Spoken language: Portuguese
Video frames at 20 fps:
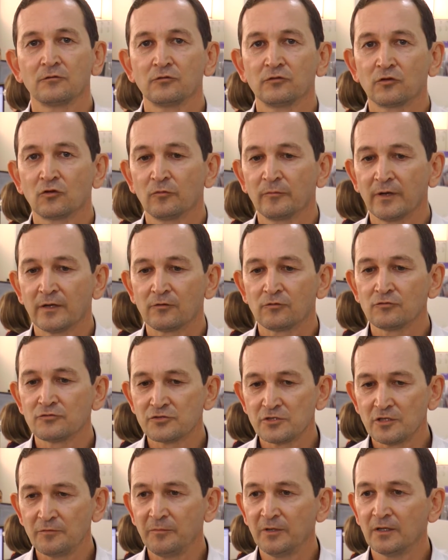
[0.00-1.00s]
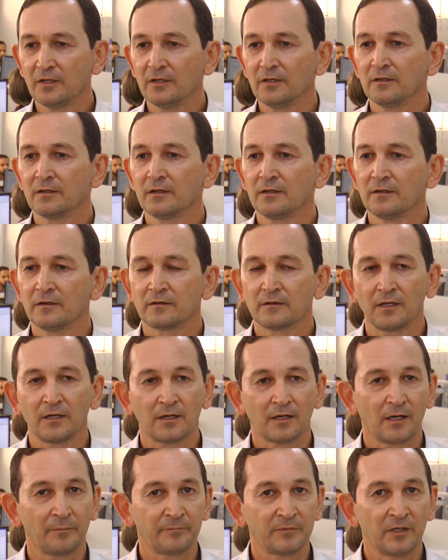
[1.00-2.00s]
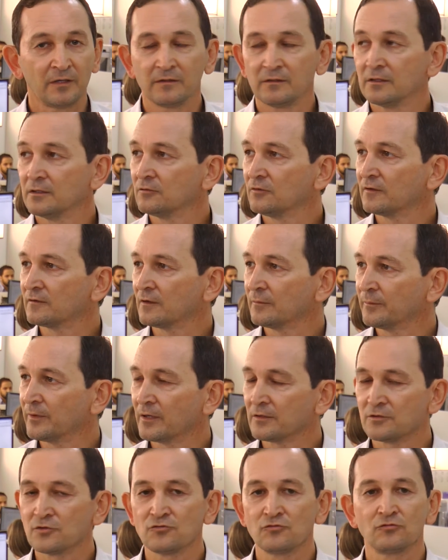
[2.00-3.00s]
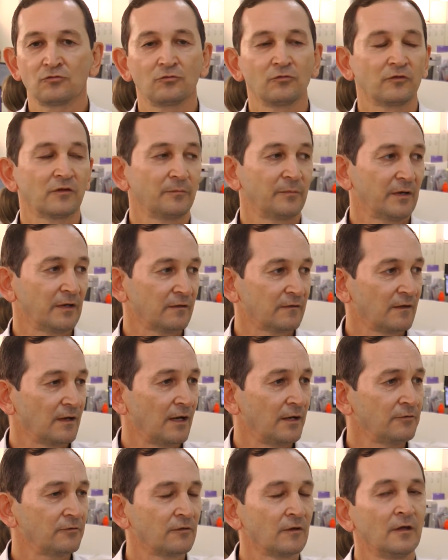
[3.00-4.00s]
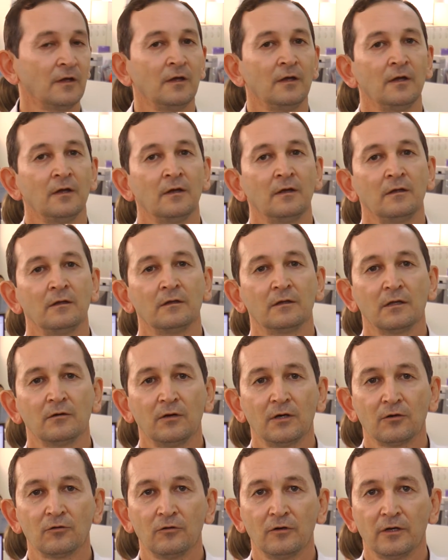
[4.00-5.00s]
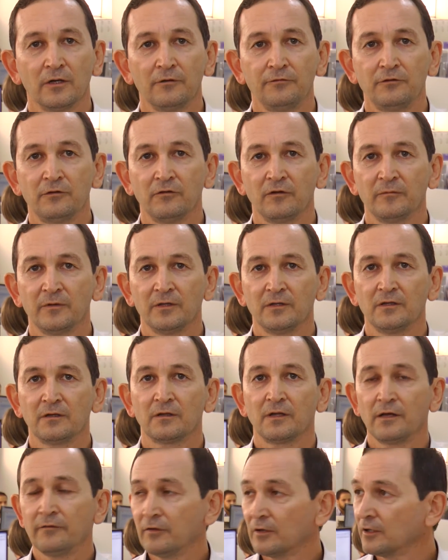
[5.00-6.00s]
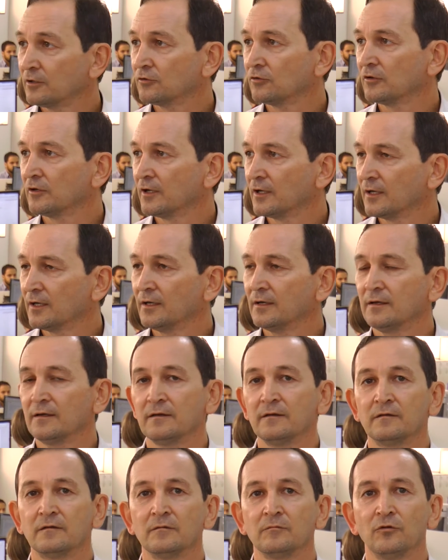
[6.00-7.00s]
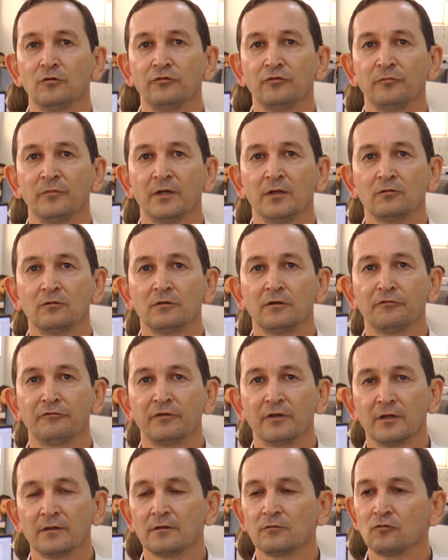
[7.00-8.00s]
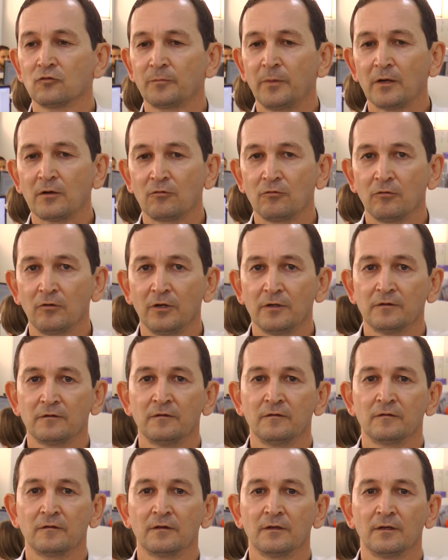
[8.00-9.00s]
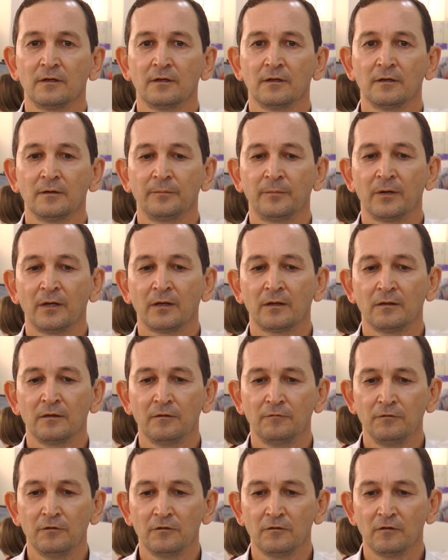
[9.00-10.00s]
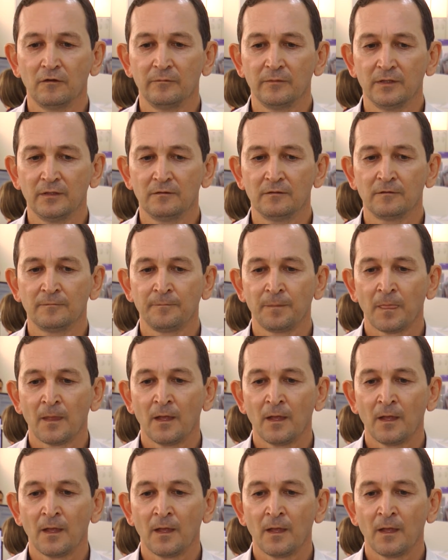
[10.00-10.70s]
de Indústria e Comércio, o Jimmy, né? ele que está capitaneando essa parte junto com os empresários. Então agora efetivamente deve retornar esse movimento de venda dos pacotes ah, para que efetivamente